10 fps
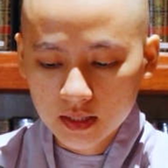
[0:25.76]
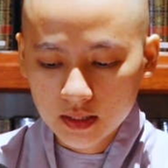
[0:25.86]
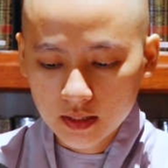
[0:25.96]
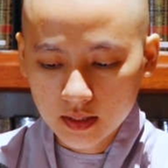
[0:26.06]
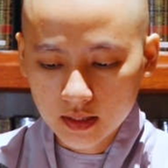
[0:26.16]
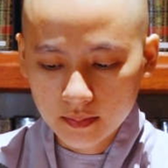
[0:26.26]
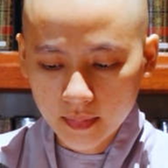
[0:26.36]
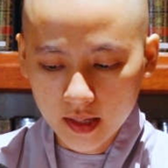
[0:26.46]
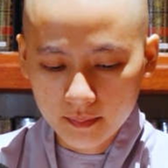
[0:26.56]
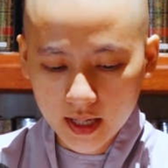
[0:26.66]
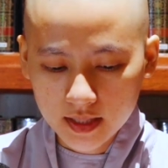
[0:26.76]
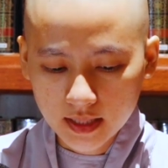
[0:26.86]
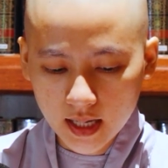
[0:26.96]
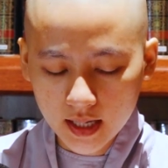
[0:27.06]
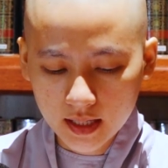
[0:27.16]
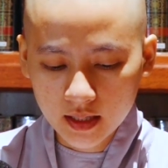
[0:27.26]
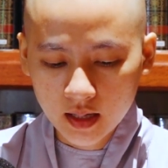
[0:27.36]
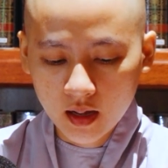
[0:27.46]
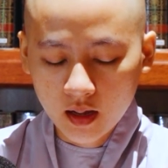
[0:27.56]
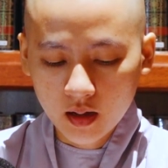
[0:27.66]
Khi mẹ mang thai,
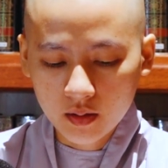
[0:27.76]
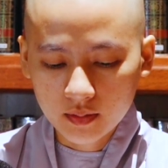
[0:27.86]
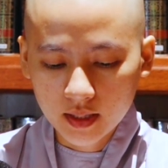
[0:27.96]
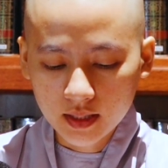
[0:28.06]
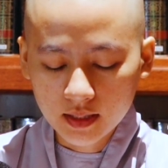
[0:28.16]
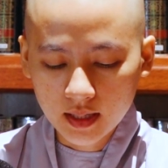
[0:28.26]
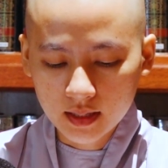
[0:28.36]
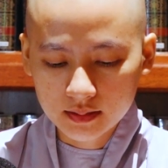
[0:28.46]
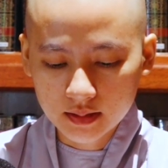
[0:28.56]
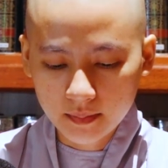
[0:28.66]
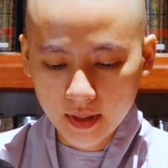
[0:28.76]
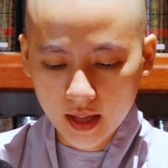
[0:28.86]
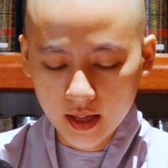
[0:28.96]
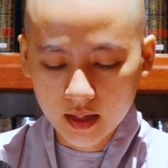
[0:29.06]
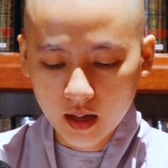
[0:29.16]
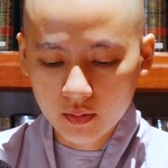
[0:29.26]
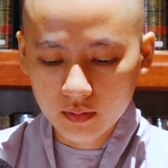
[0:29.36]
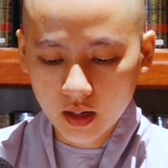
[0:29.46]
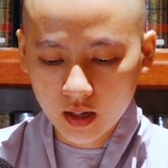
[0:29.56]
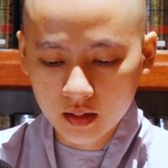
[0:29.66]
hầu hết là người mẹ
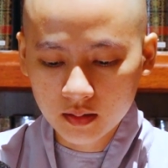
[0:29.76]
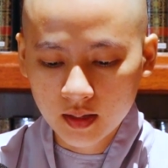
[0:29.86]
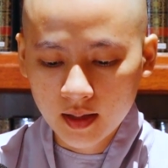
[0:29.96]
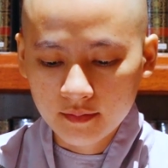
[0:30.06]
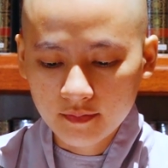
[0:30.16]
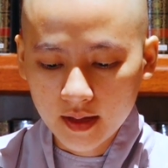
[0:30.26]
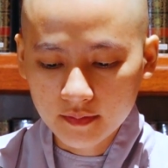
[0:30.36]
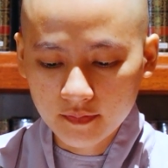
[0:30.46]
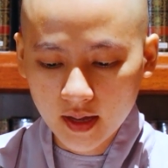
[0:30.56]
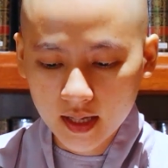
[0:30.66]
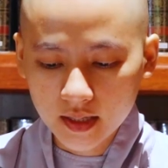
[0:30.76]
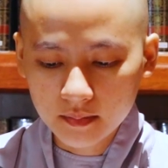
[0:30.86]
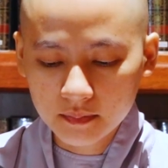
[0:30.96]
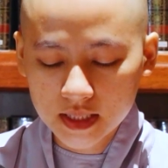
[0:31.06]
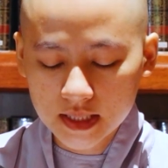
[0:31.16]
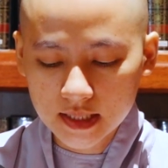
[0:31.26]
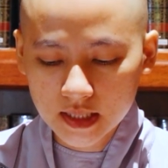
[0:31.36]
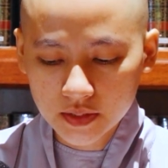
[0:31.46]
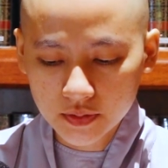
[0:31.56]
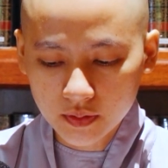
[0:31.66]
cầu khẩn van vái mình
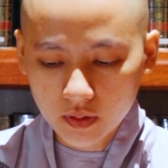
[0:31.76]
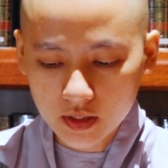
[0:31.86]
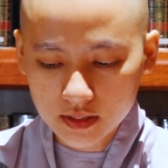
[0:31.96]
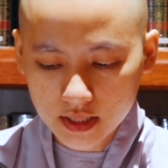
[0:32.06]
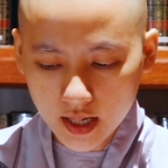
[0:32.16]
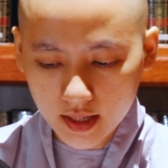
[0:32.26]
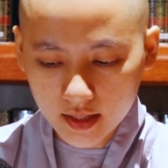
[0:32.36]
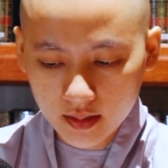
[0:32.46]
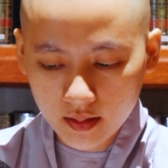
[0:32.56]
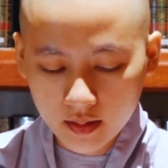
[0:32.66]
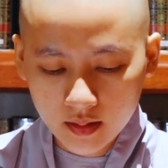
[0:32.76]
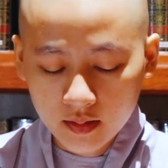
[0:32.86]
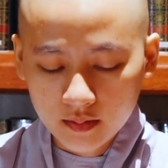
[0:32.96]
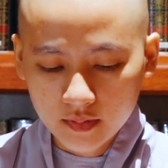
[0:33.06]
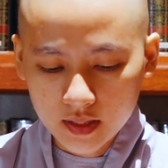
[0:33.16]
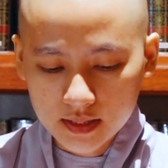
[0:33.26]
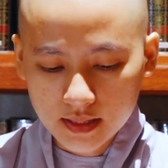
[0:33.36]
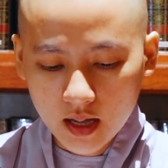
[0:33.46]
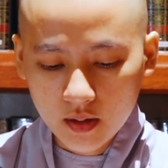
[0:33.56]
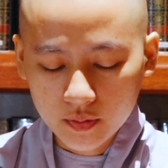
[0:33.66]
xin được con trai vì
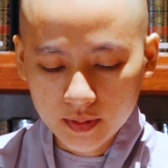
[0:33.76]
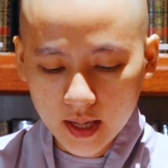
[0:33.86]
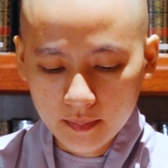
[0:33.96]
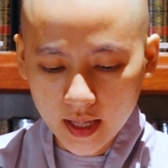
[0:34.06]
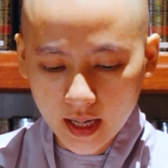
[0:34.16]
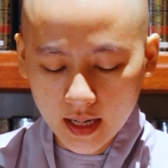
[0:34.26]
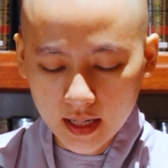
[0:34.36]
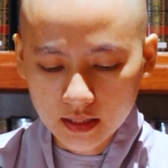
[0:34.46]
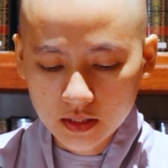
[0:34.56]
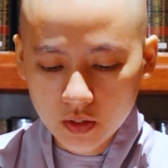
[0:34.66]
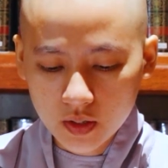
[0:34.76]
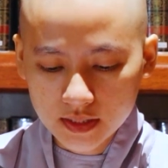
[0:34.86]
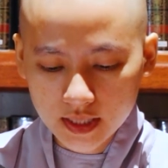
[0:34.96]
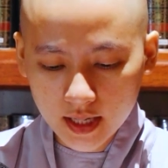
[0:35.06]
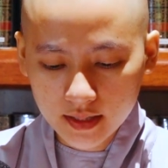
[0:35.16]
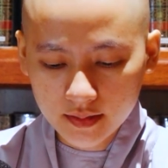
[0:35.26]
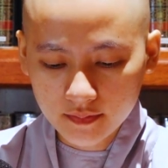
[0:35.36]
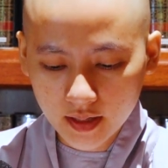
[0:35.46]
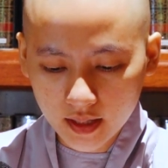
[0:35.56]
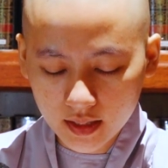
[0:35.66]
sao cha mẹ lại thích con trai
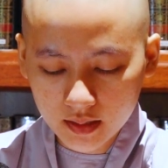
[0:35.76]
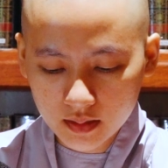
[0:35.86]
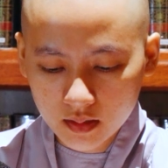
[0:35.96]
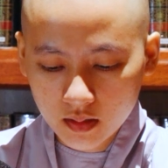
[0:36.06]
như vậy